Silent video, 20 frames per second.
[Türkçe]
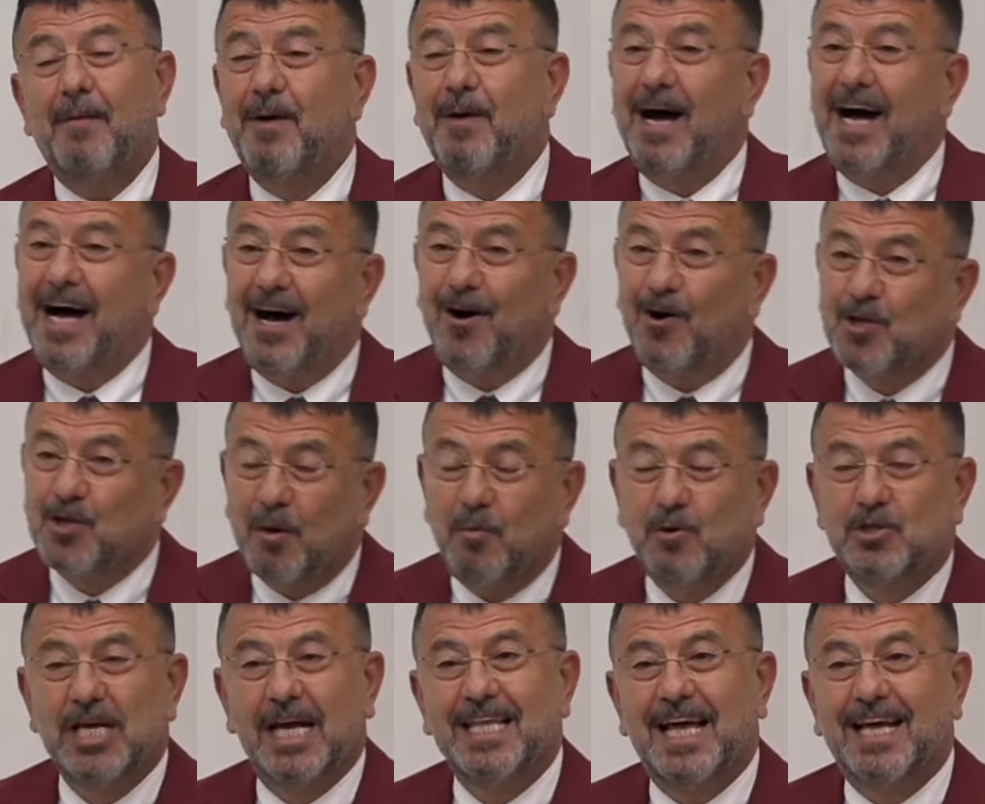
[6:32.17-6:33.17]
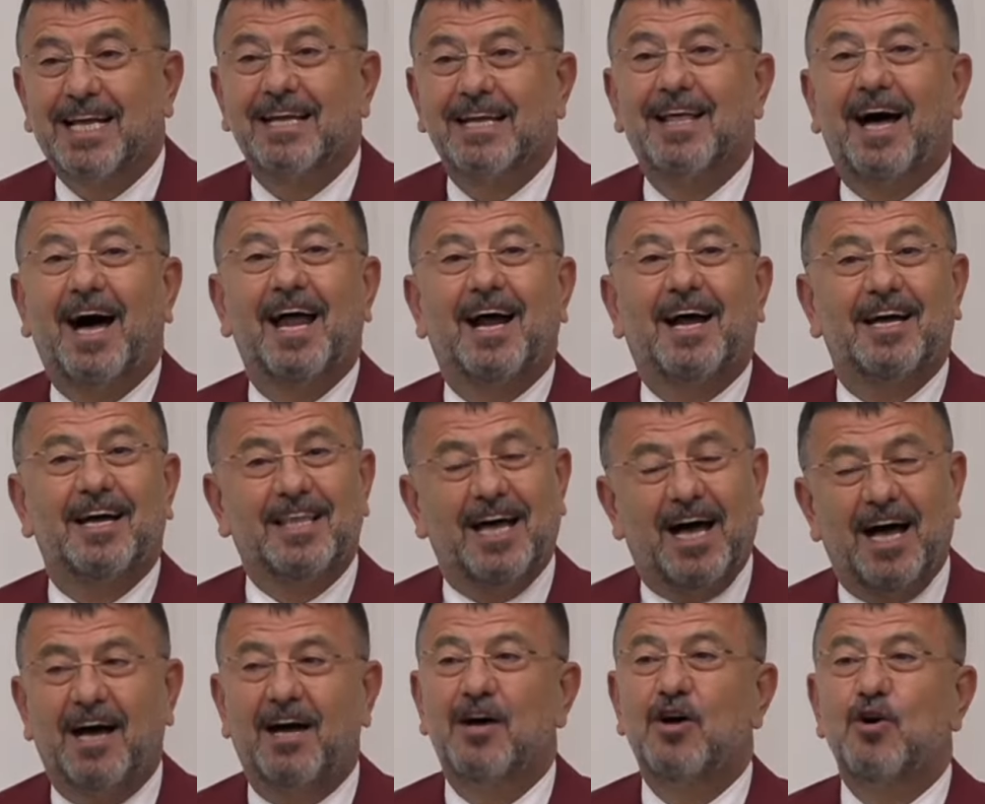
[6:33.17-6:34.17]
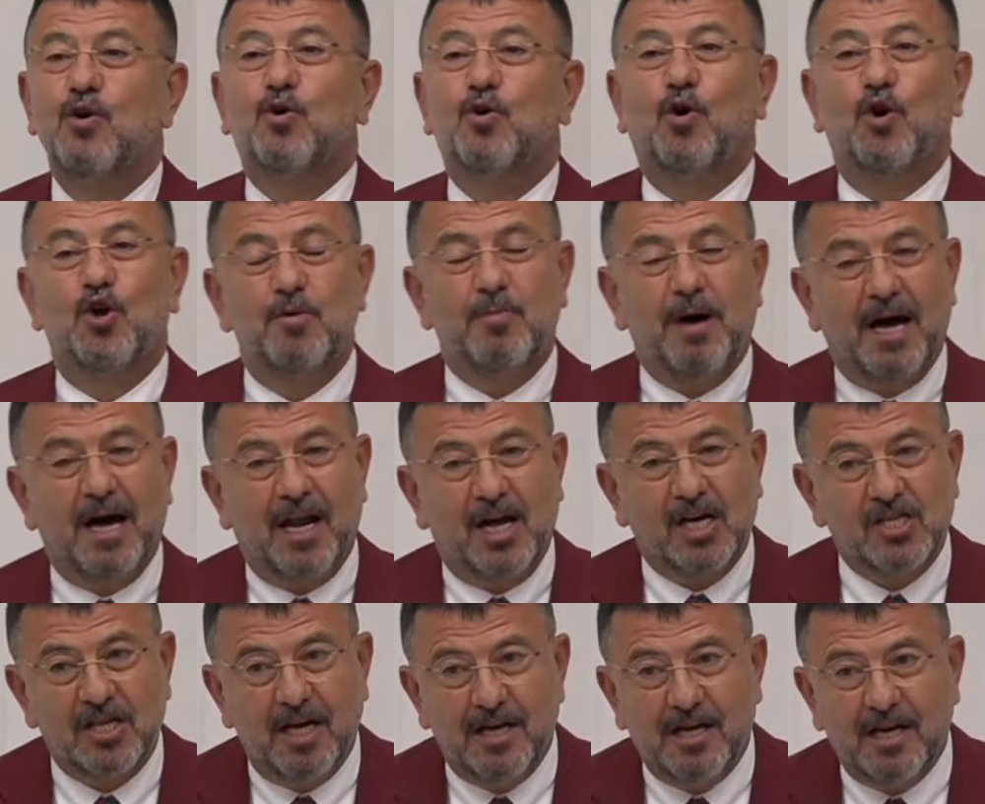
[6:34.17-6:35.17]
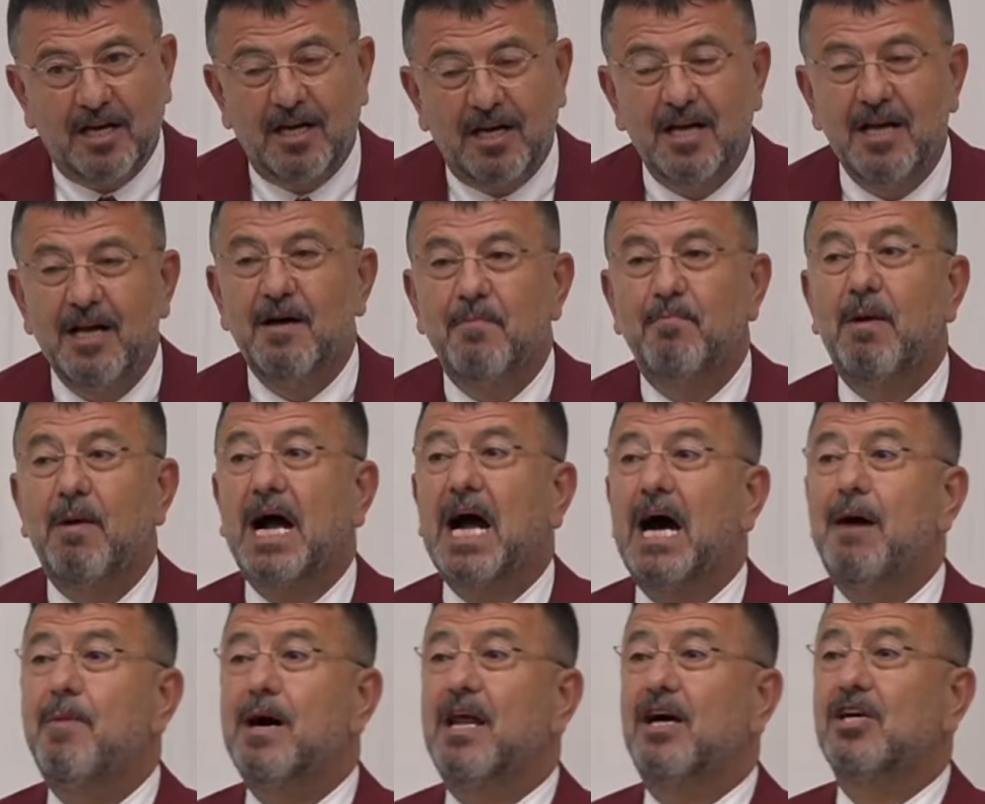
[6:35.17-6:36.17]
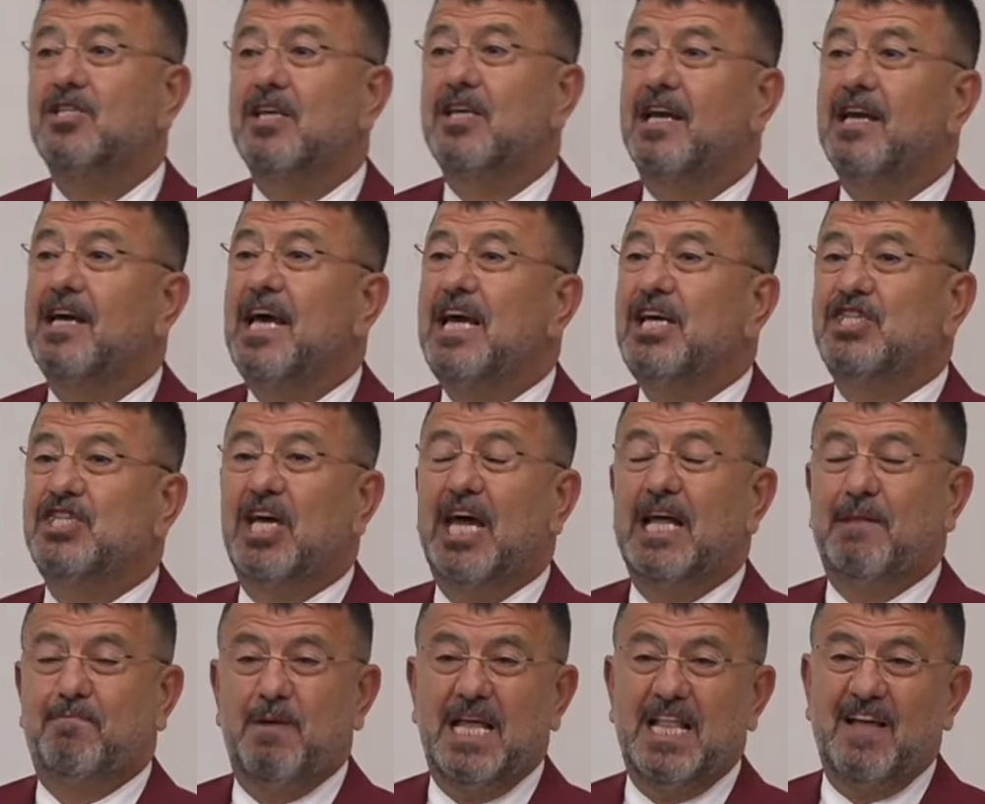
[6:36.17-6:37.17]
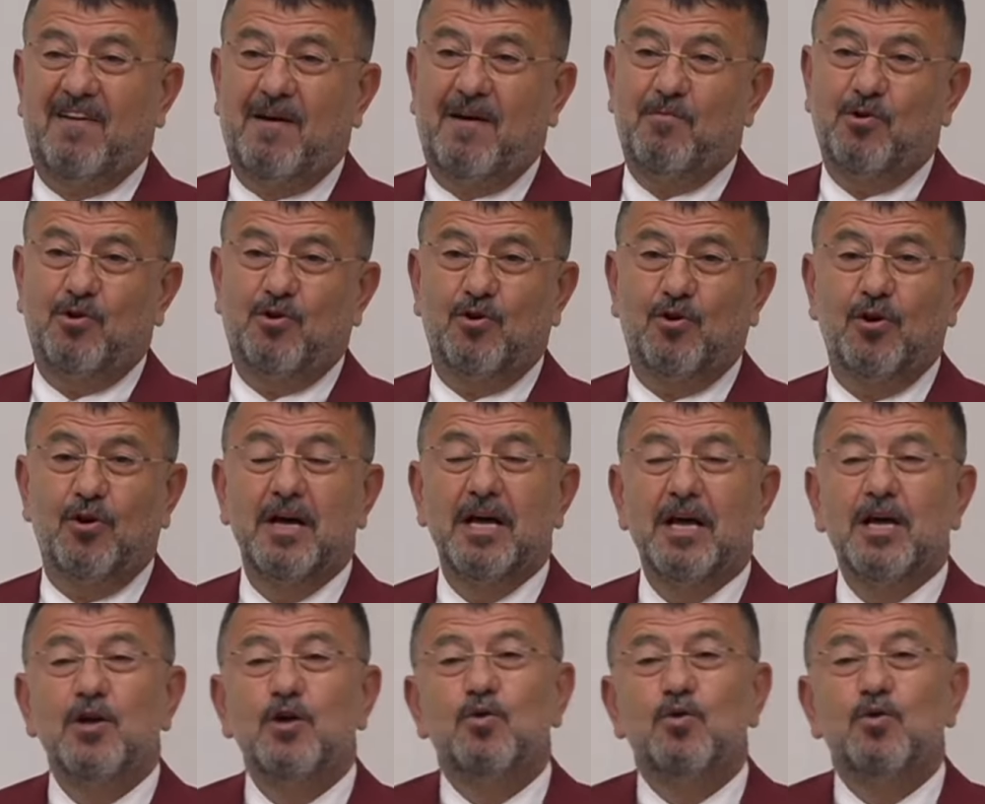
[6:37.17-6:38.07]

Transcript: Ama otobüste giderken arkada koruma araçları, makam araçları eşlik etmeye devam ediyor.